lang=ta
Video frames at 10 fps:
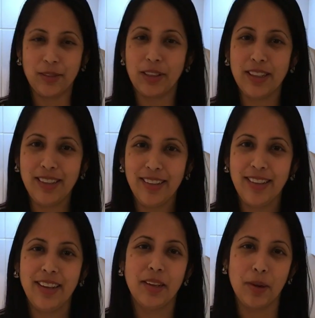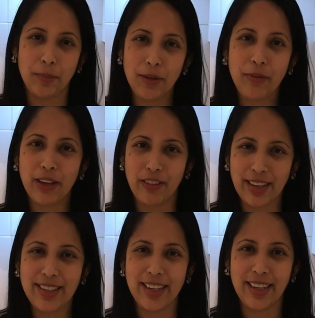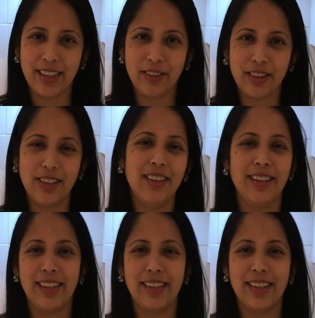இது வந்து நான் மிட் வீக் வெனஸ்டே இன்றைக்கி வந்து